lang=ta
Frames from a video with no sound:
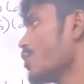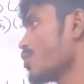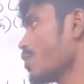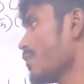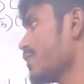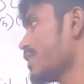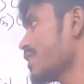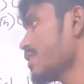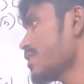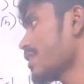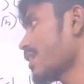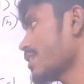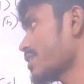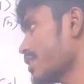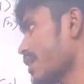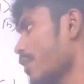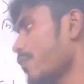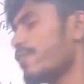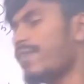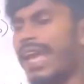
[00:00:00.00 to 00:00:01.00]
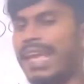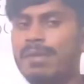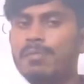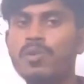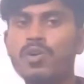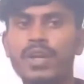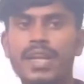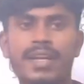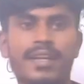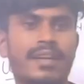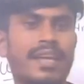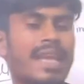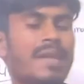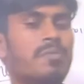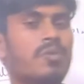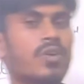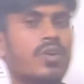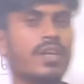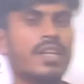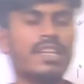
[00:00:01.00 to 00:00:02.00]
ஸோ விச் ஸ்ட்ரக்சர் ஆஃப் டைபோரின்
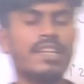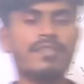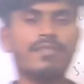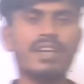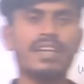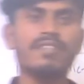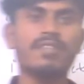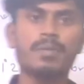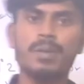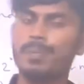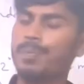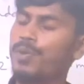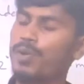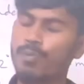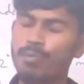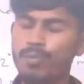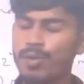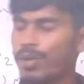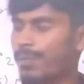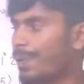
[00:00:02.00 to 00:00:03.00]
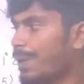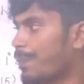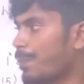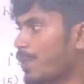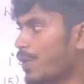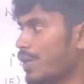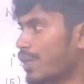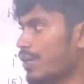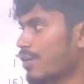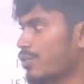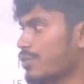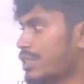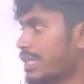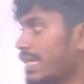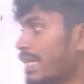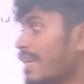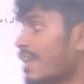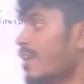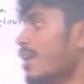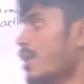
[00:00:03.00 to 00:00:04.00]
டைபோரோனின் வடிவமைப்பு ரொம்ப ரொம்ப இம்பார்ட்டன்ட்
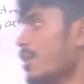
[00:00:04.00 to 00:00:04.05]
கொஷின்